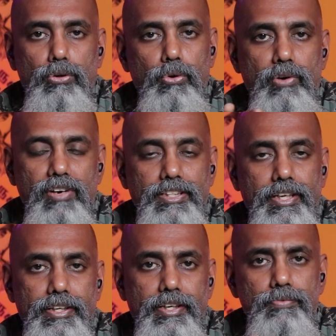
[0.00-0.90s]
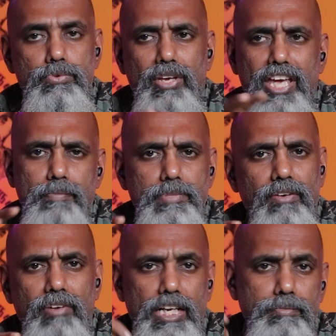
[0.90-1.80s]
குறவாக தான் இருக்குது ஸோ
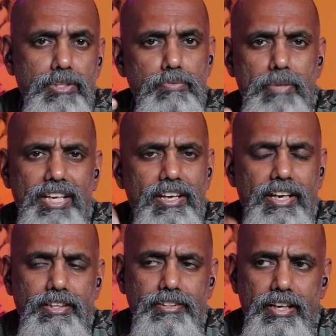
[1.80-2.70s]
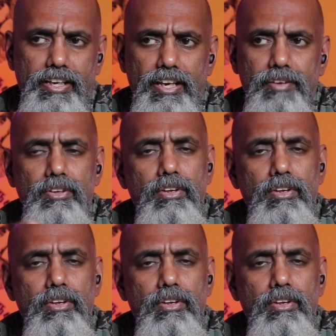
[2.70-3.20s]
கேம்ஸ்லாம் வளர்ந்ததும் பெரிதாக எனக்கு தெரியல